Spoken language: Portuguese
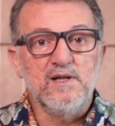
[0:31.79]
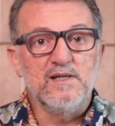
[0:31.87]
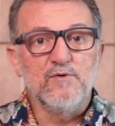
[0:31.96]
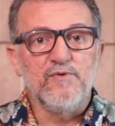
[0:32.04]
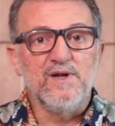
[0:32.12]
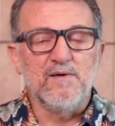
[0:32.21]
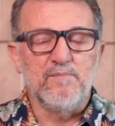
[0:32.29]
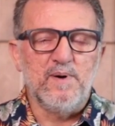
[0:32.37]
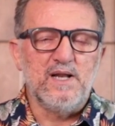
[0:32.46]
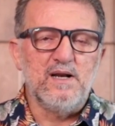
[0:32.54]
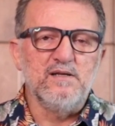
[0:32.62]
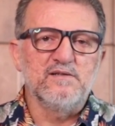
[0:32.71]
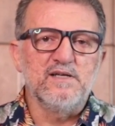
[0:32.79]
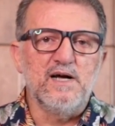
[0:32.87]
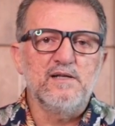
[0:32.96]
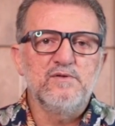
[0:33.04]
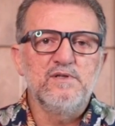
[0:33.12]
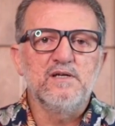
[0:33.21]
ele não fica
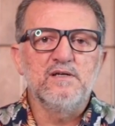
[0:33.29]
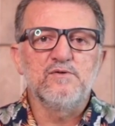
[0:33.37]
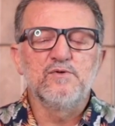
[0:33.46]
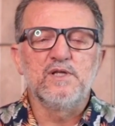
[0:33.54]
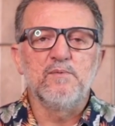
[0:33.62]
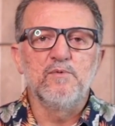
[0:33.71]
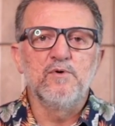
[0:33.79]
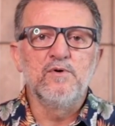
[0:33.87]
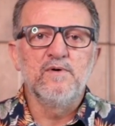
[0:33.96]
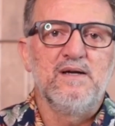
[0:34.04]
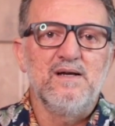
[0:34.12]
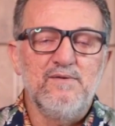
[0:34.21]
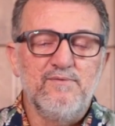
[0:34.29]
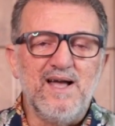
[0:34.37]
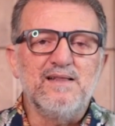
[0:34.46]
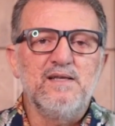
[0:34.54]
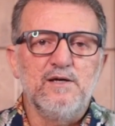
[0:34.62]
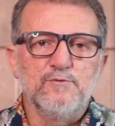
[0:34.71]
paralisado diante do temor, ele
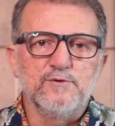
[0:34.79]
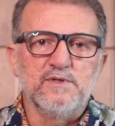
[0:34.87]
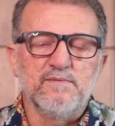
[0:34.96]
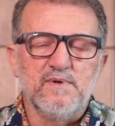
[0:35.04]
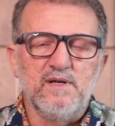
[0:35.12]
vai a Deus, né?